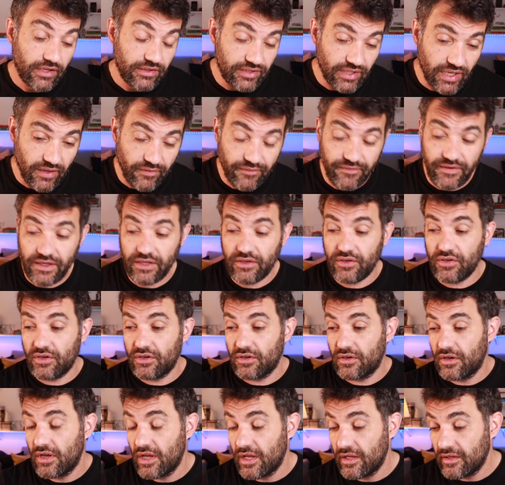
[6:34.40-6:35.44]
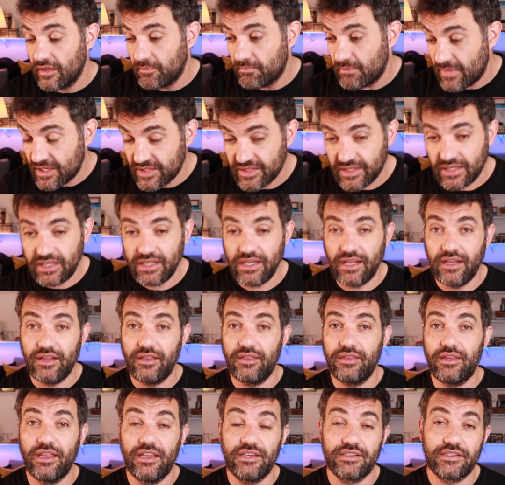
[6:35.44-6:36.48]
Tráfico, más
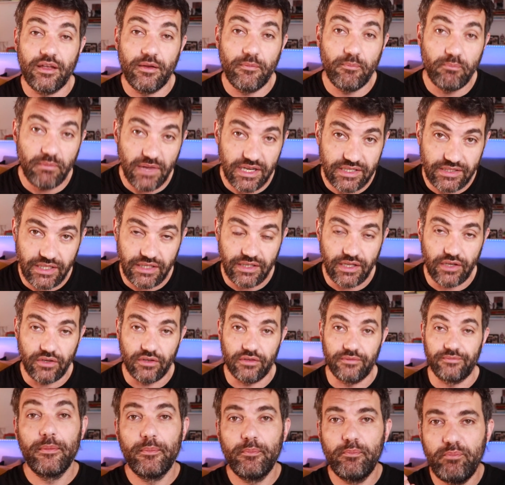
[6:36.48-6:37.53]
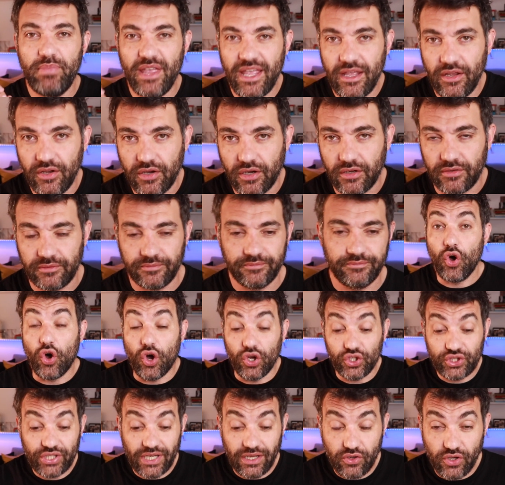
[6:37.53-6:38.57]
clientes, más dinero. Bingo.
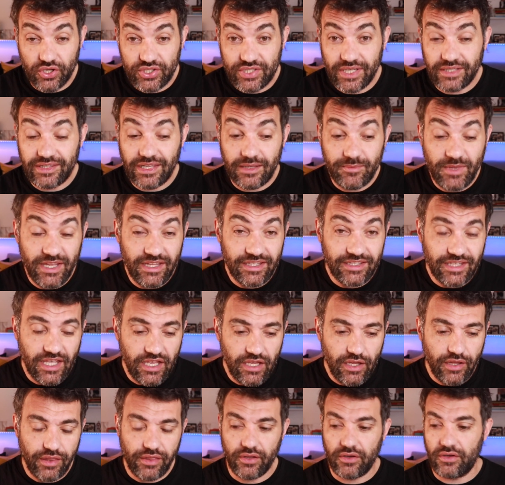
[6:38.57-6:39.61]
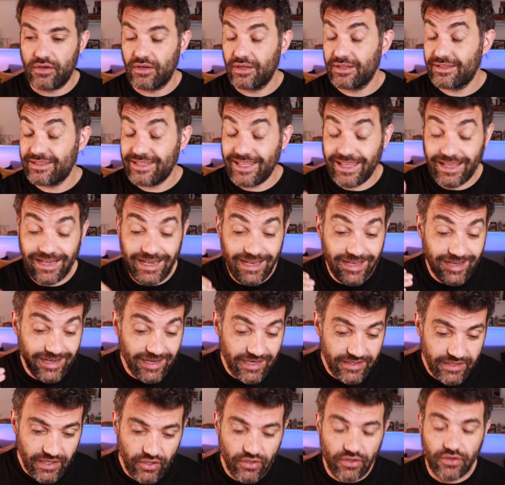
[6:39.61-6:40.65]
Otra cosa también que hizo que le
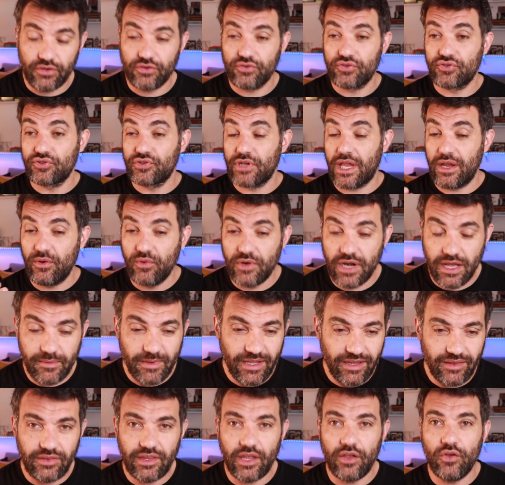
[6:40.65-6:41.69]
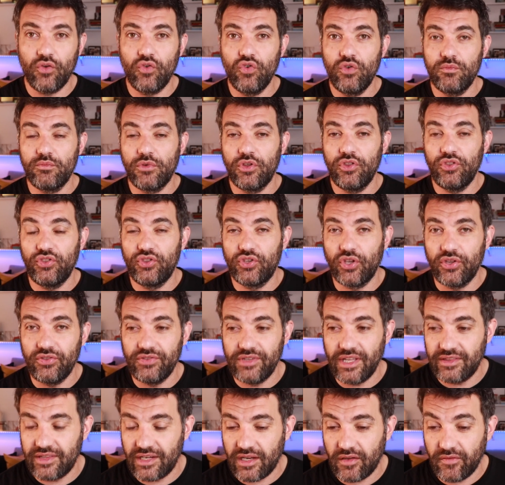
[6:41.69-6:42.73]
generó seguramente un montón
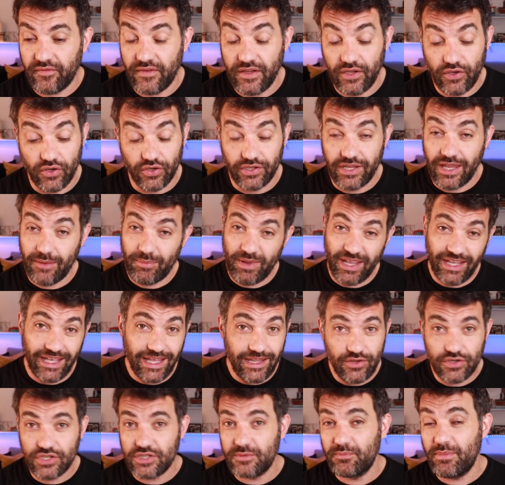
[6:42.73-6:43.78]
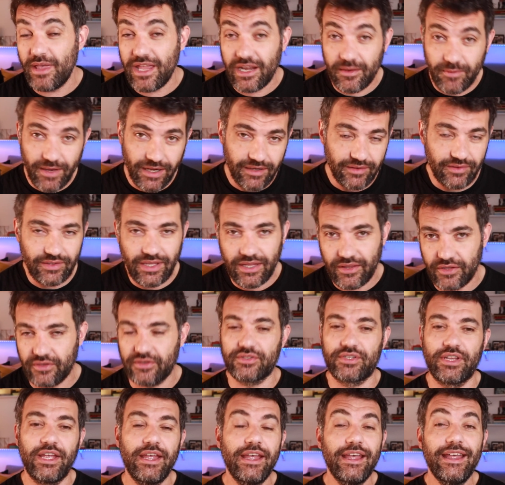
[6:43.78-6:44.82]
de tráfico de pequeños
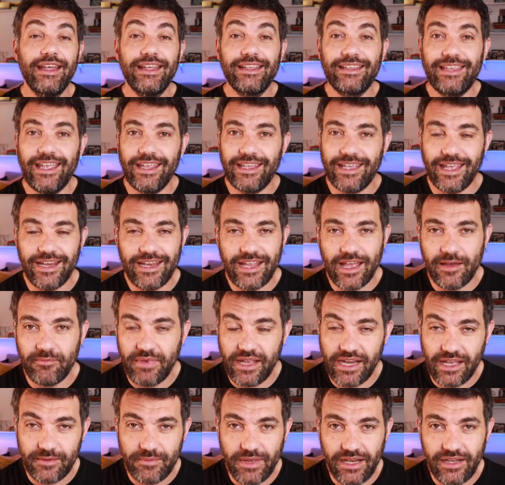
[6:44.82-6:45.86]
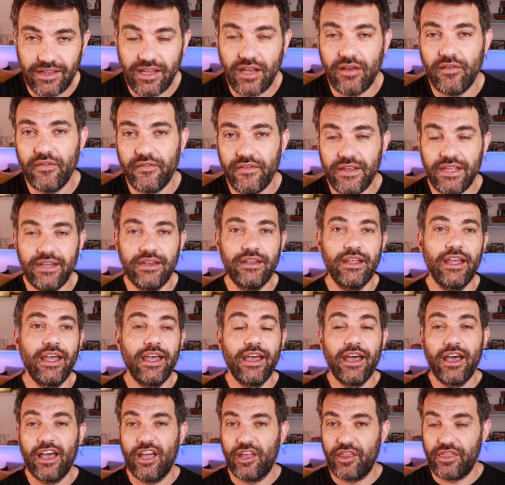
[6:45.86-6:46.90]
pervertidos que querían ver a Beldenfin
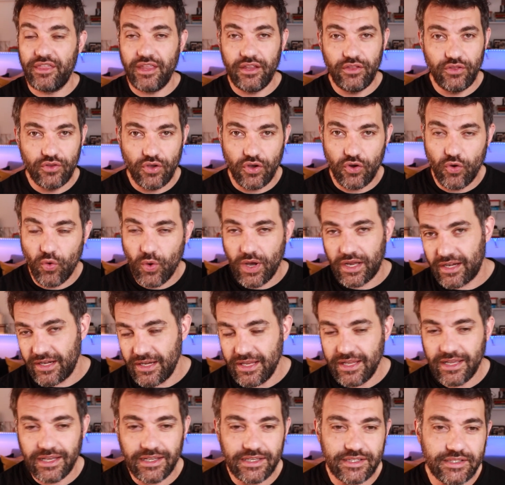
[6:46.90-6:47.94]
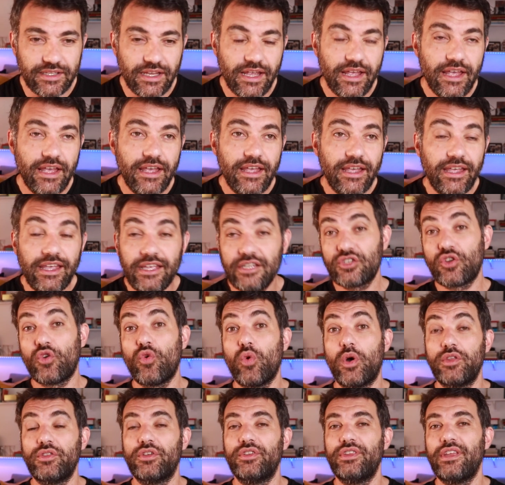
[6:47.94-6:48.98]
haciendo guarrerías, es
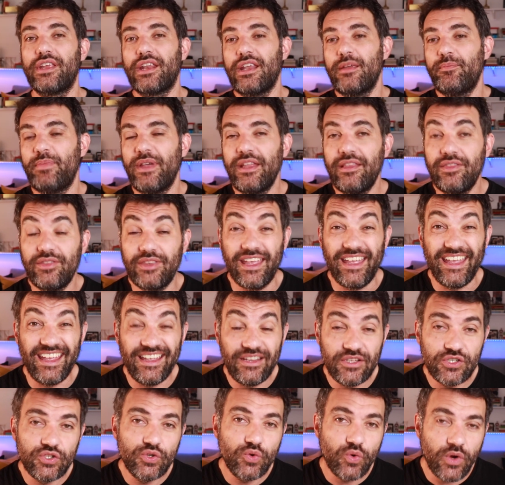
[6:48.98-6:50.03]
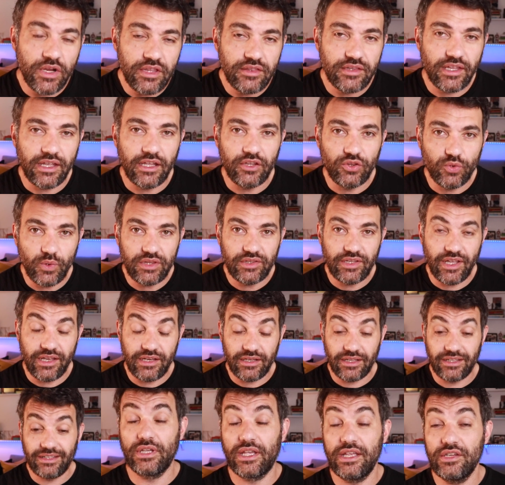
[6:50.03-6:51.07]
cuando de repente en su cuenta de
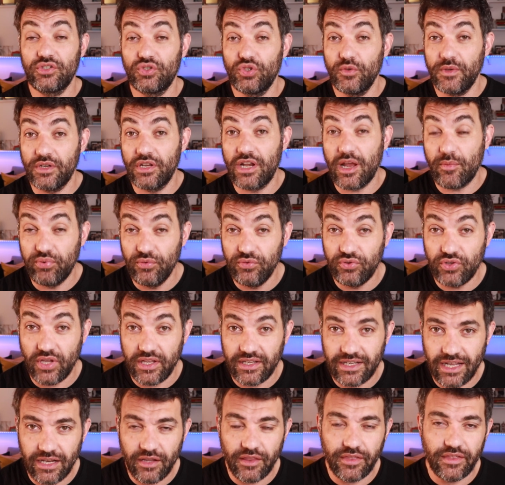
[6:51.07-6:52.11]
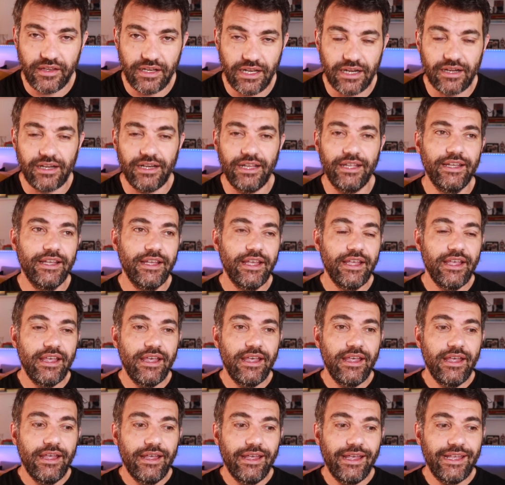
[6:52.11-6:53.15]
Twitter, que estuvieron a punto de cancelarle,
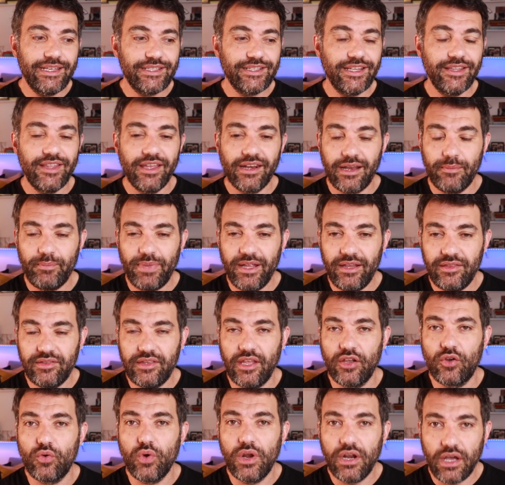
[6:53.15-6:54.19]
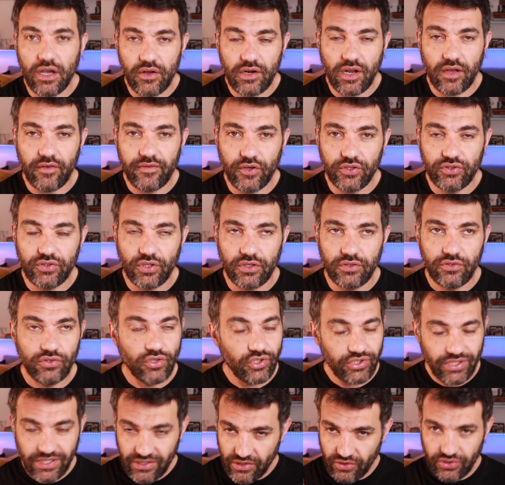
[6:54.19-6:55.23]
es que de repente cuelga una foto,
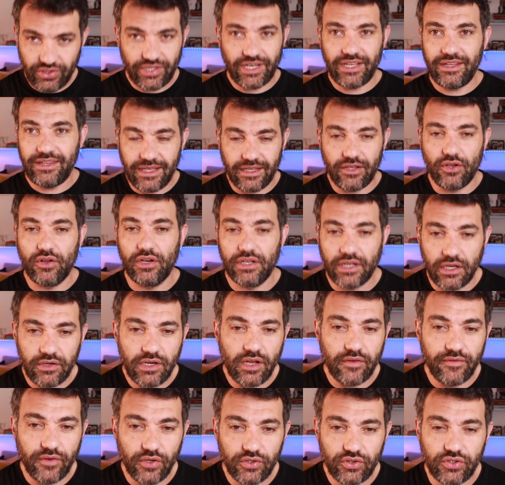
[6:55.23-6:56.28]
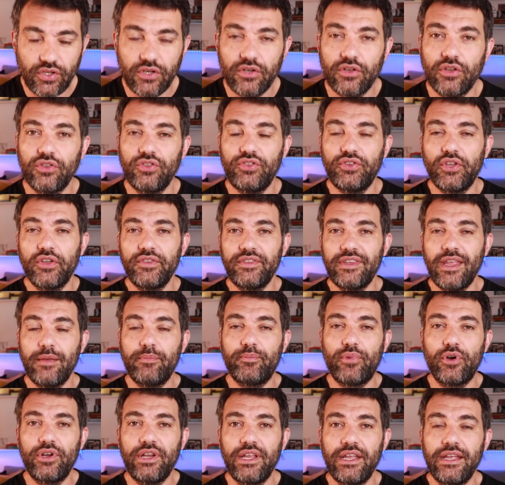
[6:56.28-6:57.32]
no tiene otra idea que colgar una foto donde
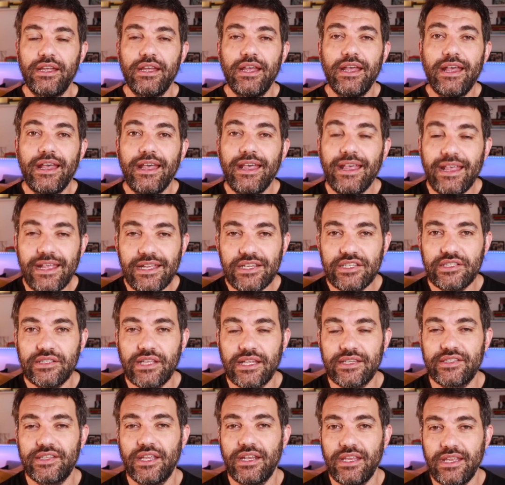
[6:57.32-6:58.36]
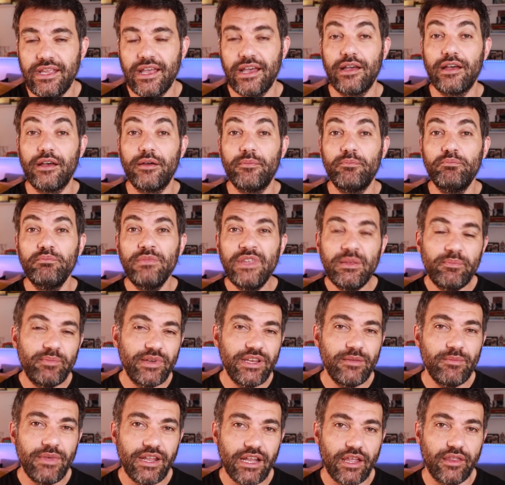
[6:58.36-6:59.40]
pone esta sería mi
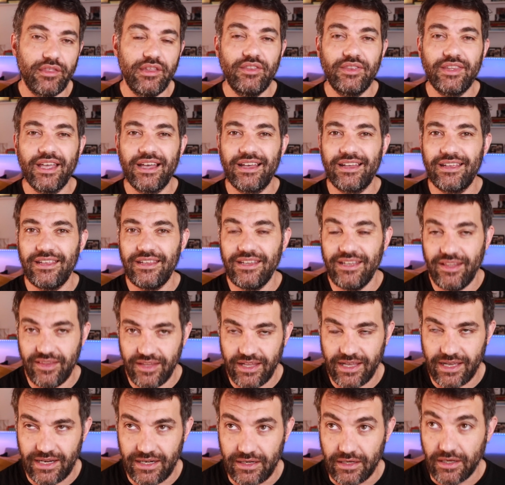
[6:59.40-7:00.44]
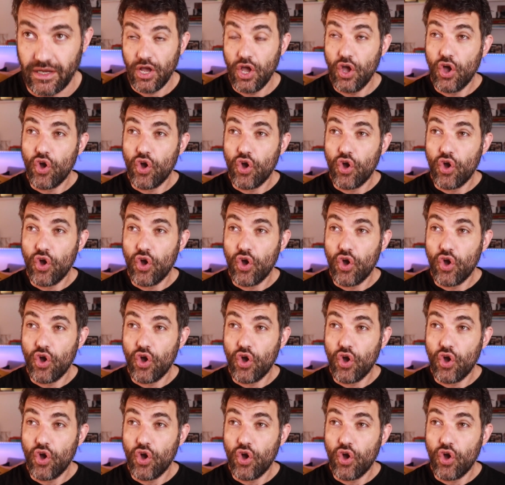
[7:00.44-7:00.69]
primera cita ideal.